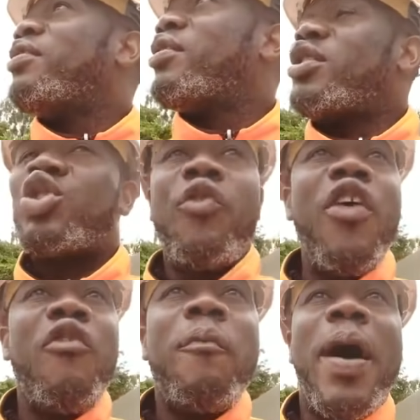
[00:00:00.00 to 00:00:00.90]
Souvent,
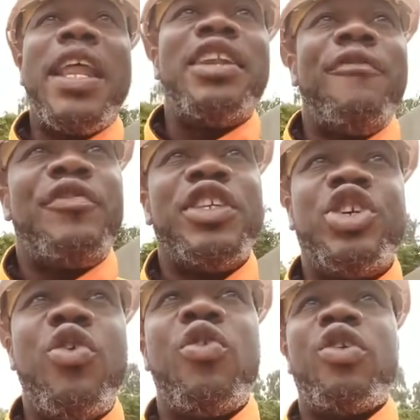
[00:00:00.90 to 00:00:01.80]
vous parlez de
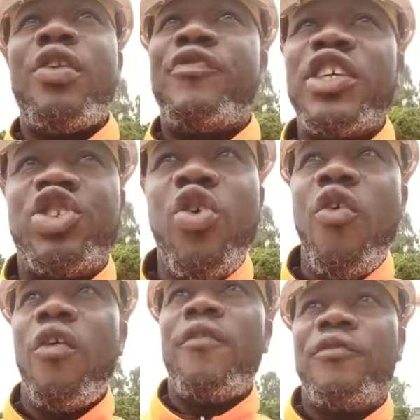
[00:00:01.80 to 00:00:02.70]
vision, vision,
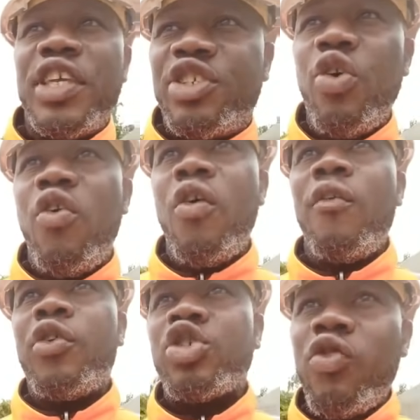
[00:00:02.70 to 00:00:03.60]
vision. Il
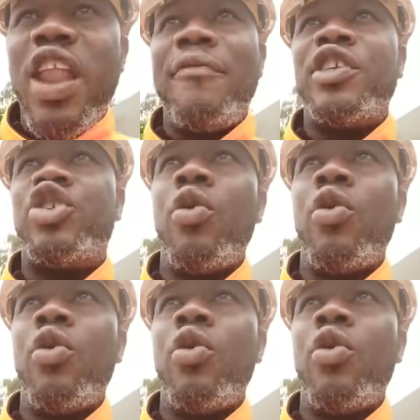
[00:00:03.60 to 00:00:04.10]
faut suivre la vision.